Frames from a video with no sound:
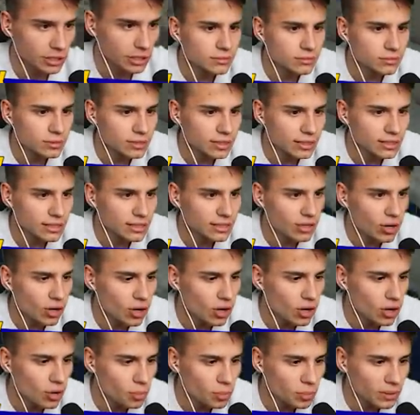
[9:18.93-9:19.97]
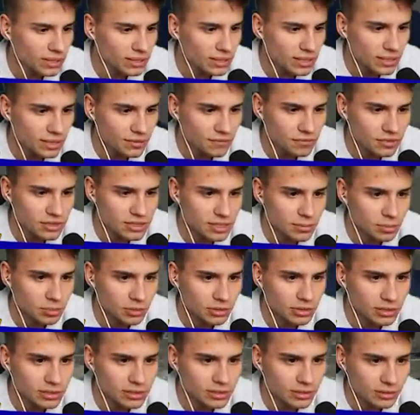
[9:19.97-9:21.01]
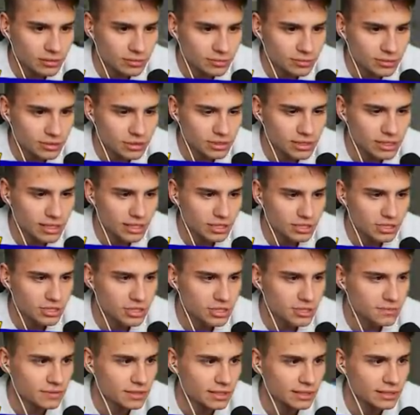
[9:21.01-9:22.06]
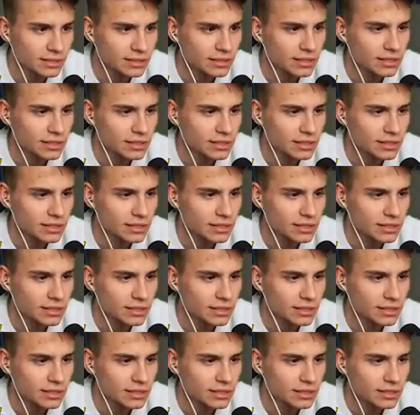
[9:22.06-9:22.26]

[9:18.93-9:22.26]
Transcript: Tutaj nikogo kompletnie nie widzę póki co. Strasznie dziwne.